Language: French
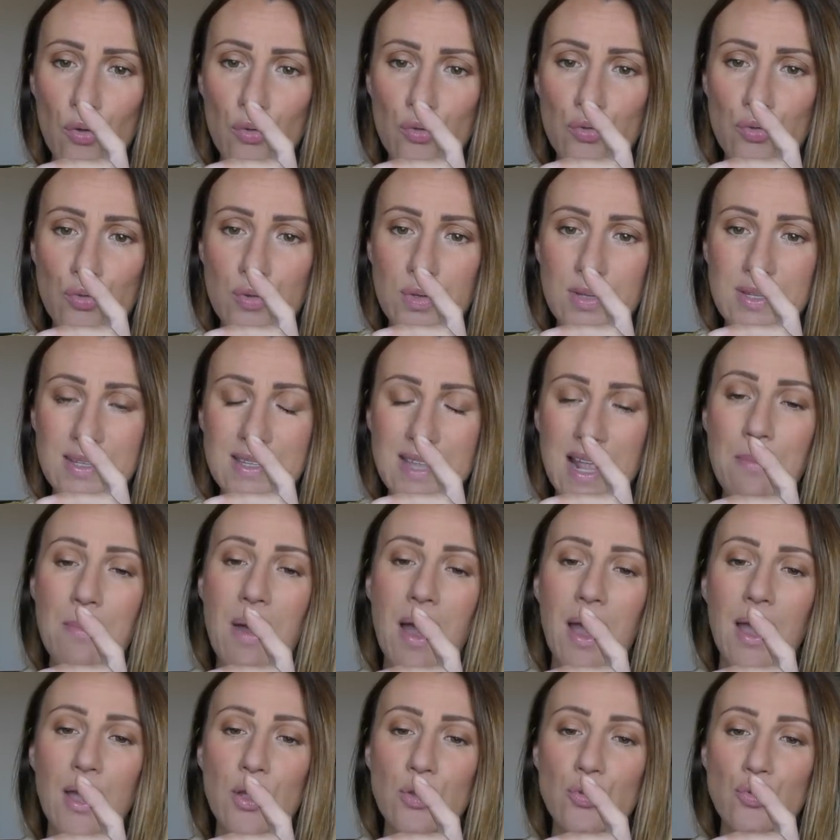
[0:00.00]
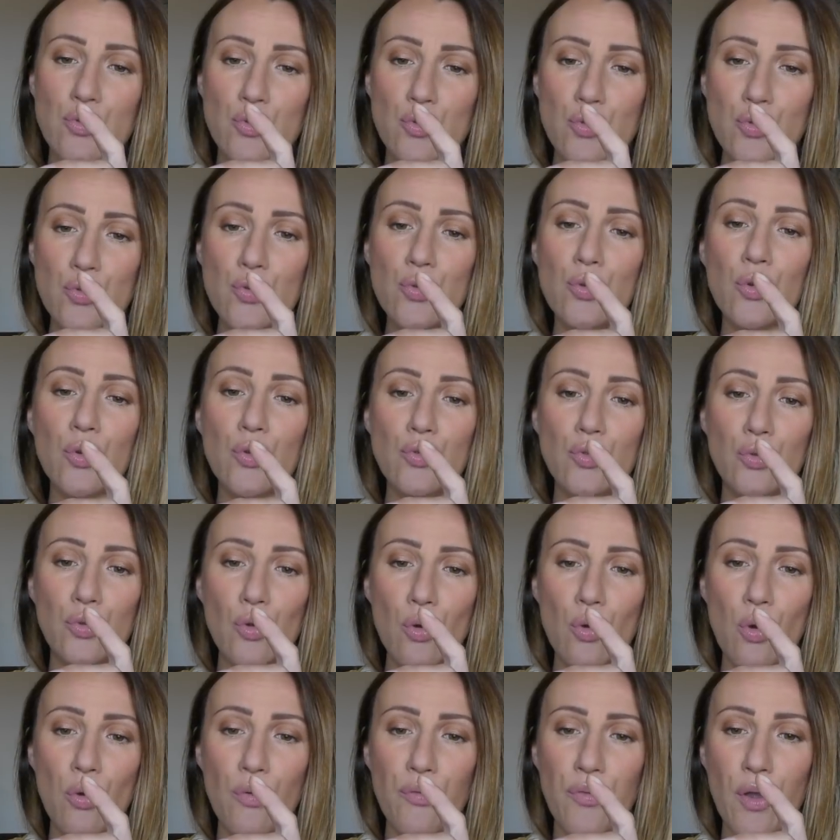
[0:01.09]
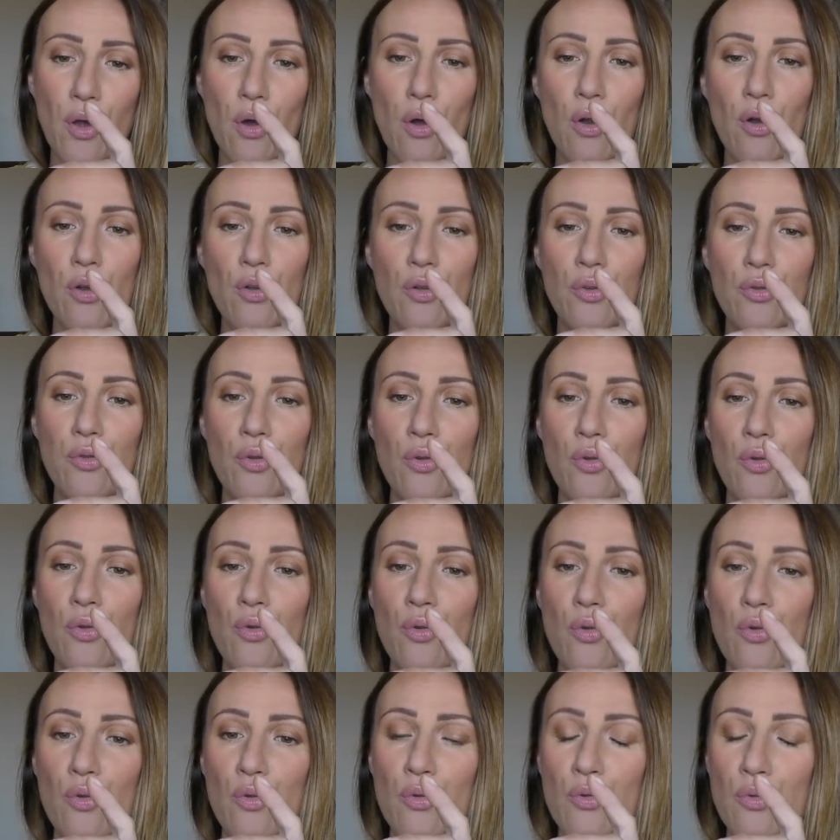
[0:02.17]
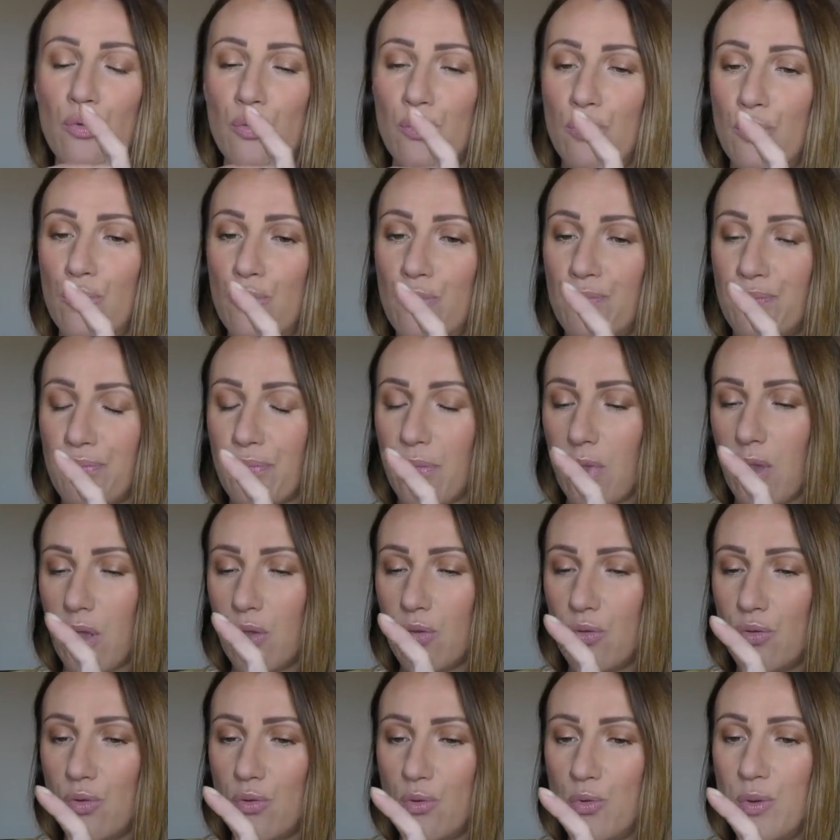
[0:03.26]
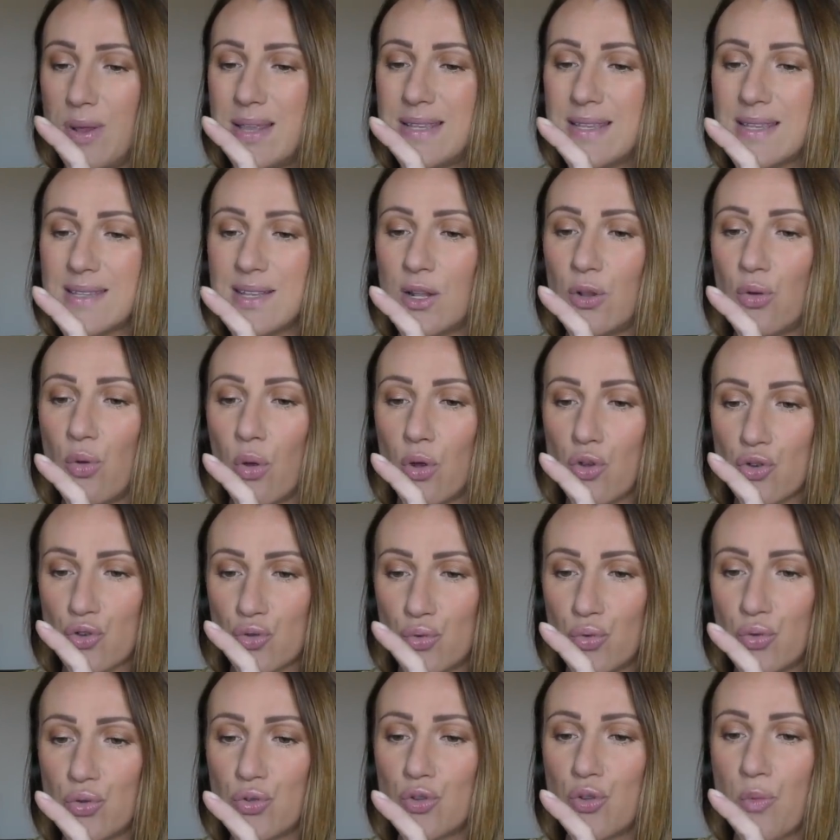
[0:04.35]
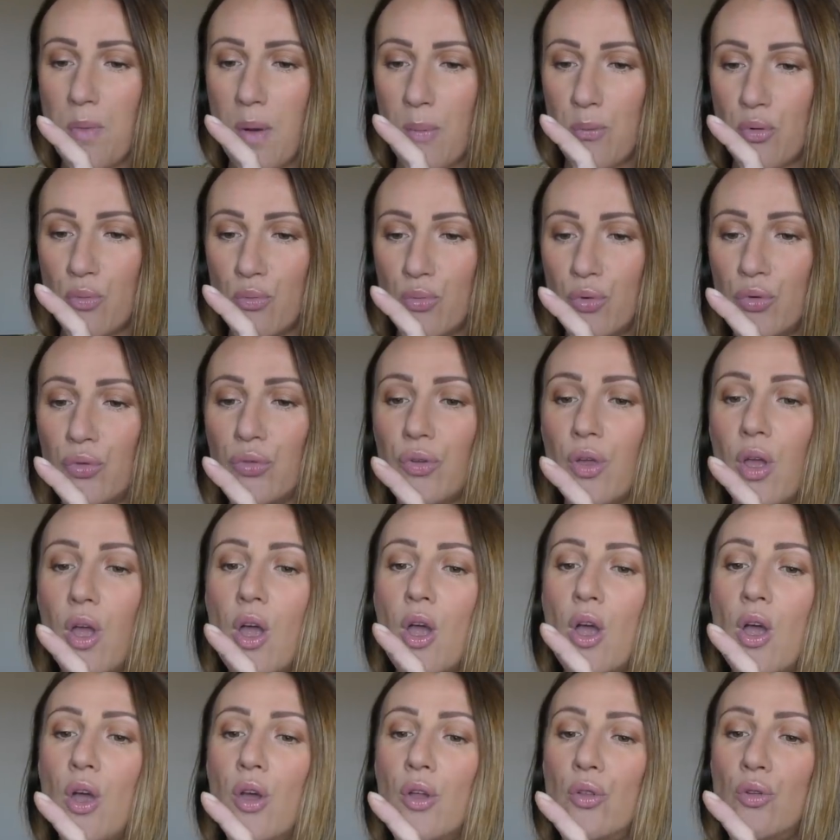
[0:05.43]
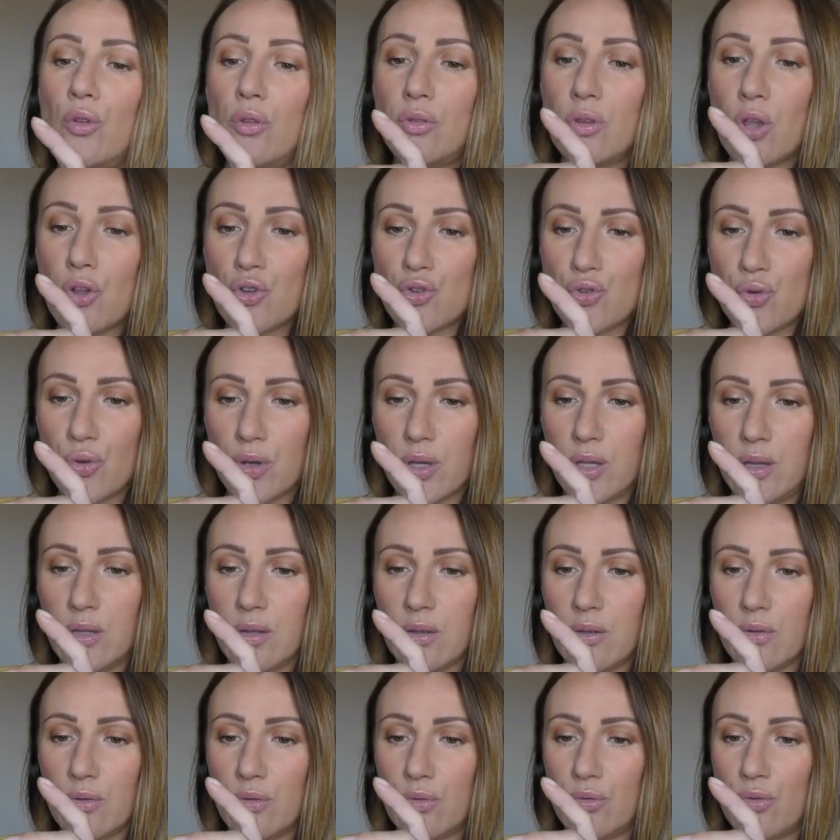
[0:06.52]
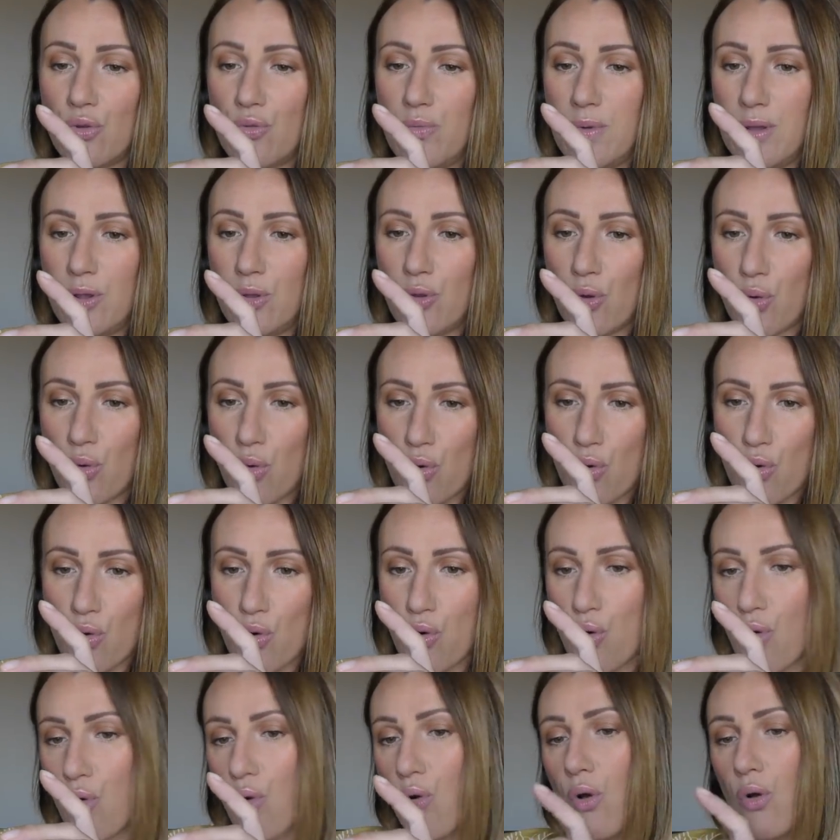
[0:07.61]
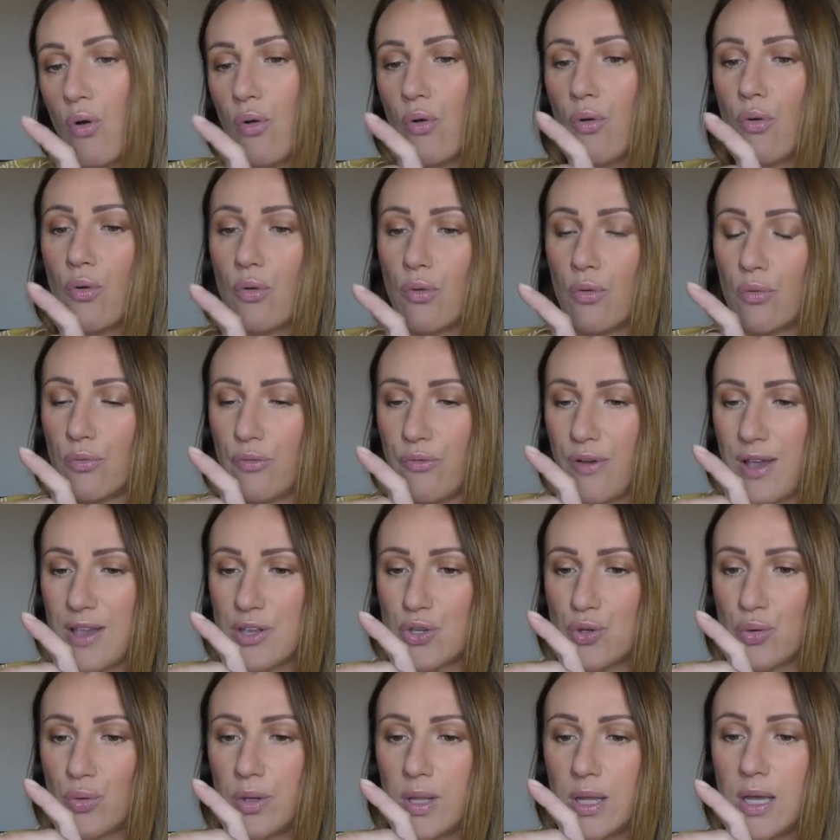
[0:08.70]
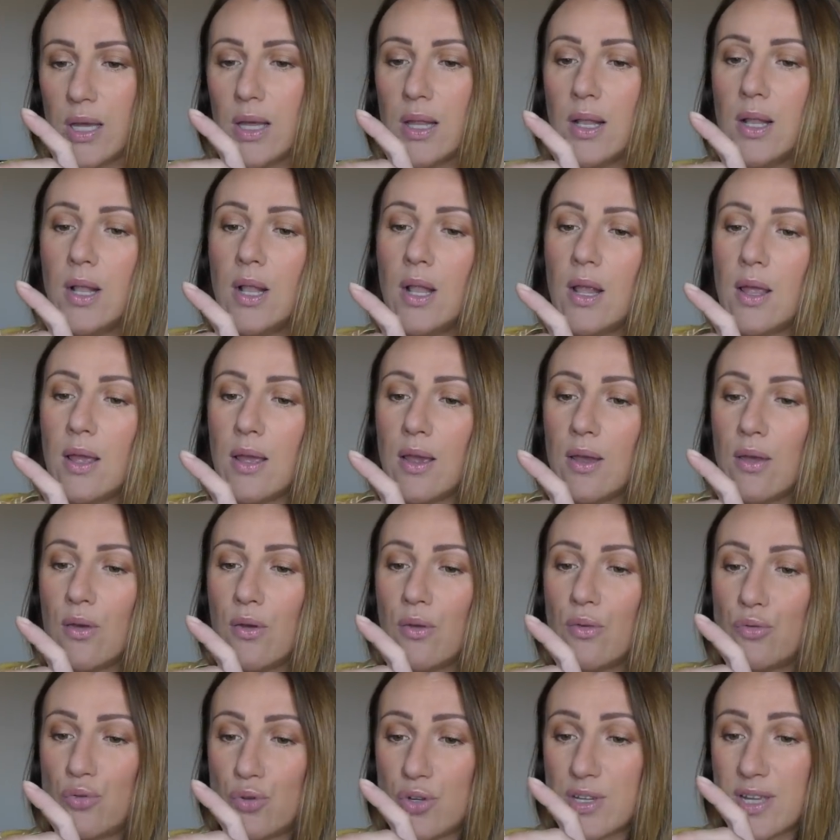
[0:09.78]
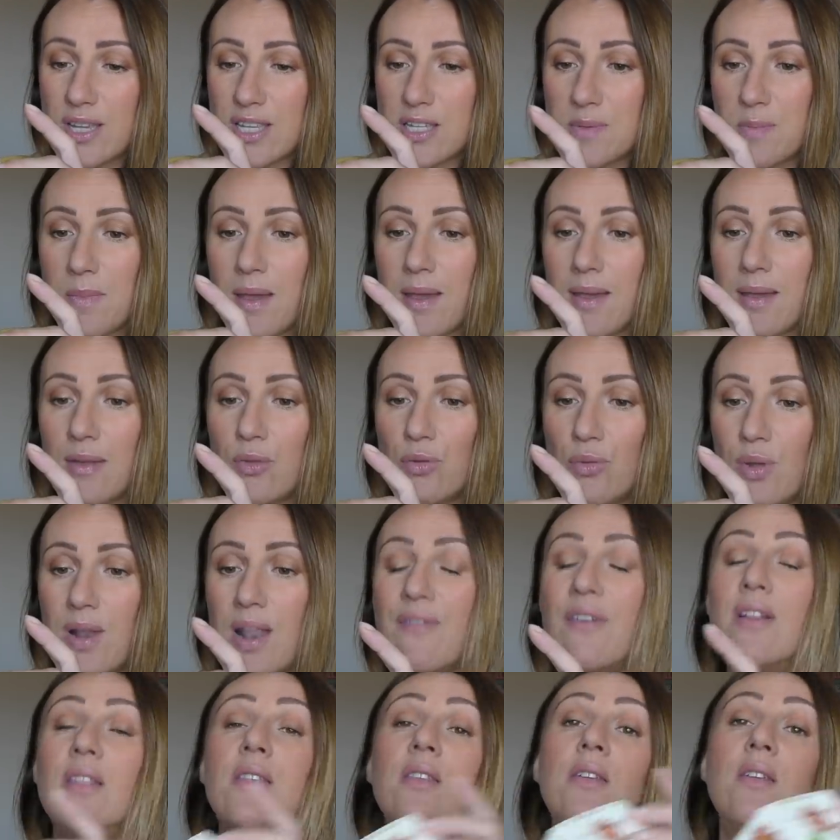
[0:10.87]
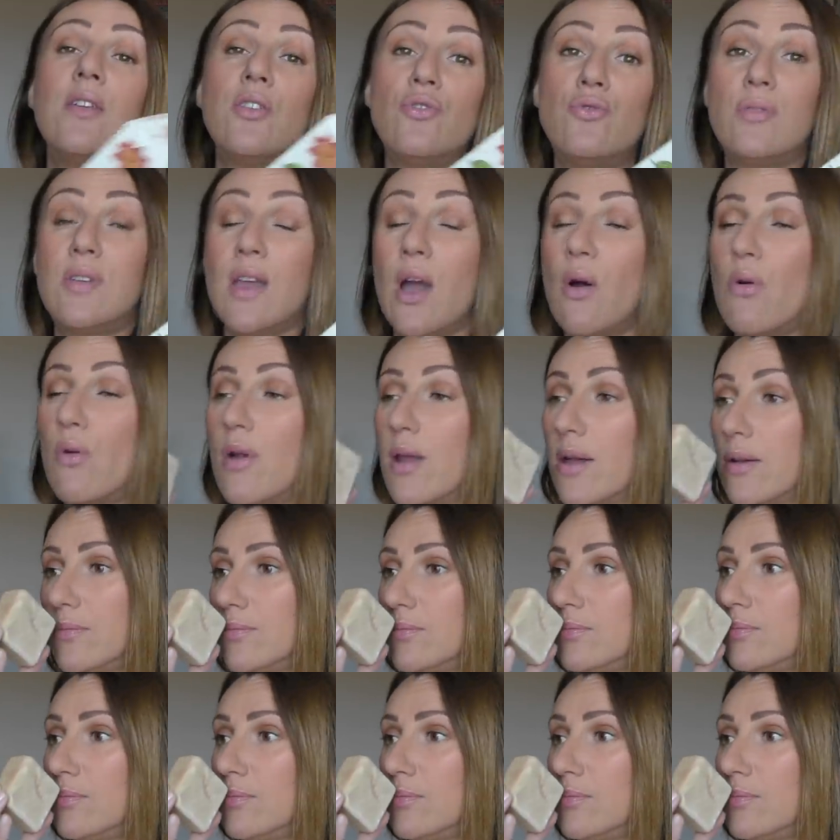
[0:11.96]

du sel marin, du sucre, du tocopherol, de, l'huile essentielle d'orange douce, de pamplemousse, de tangerine, de l'huile de coco fractionnée, du jasmin, de la vanille et du kaolin.